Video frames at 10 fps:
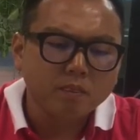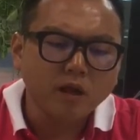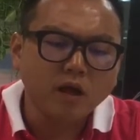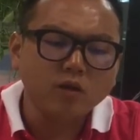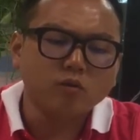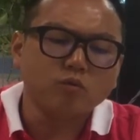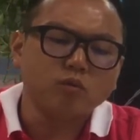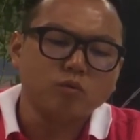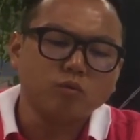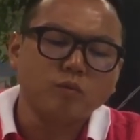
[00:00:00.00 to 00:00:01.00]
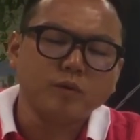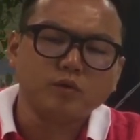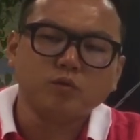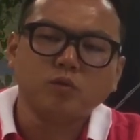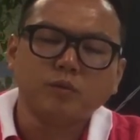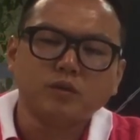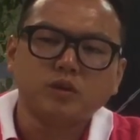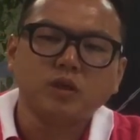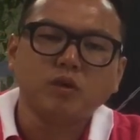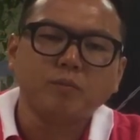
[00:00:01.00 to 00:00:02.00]
那还有我我们我们
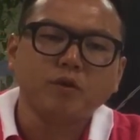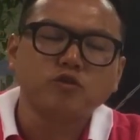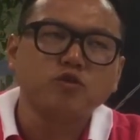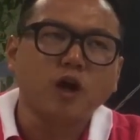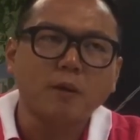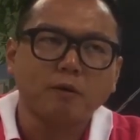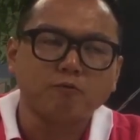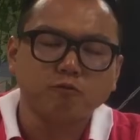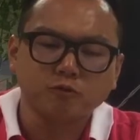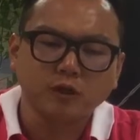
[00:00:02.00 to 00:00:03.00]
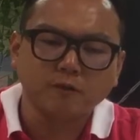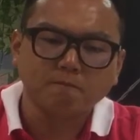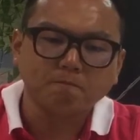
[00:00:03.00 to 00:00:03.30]
千万不要去害怕负债。